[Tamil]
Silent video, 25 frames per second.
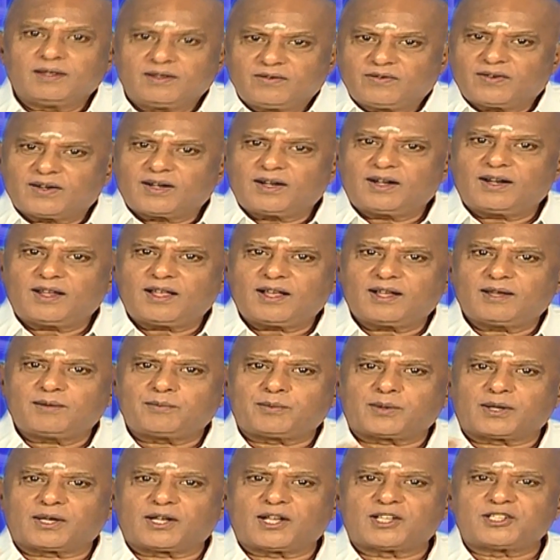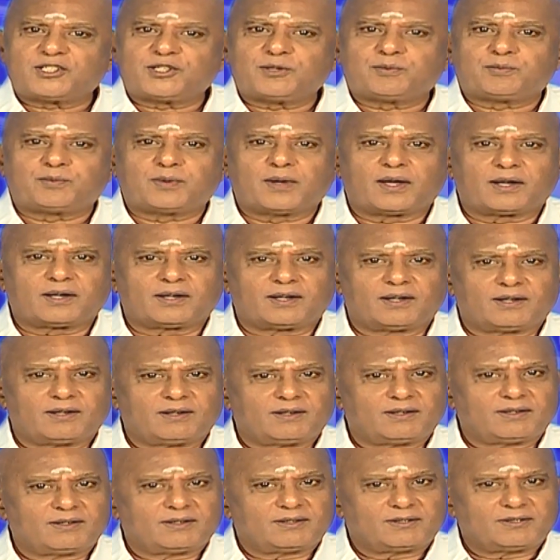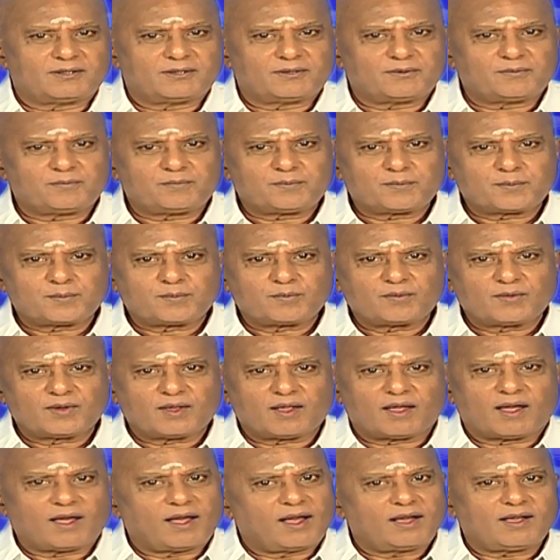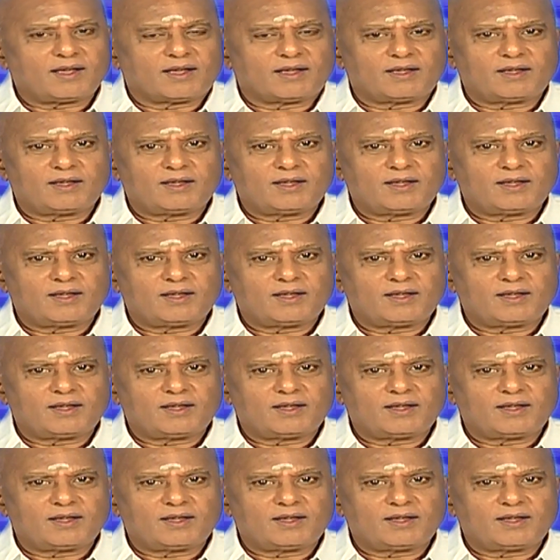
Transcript: இவர்களாக பிரகாசிப்பார்கள் ஆக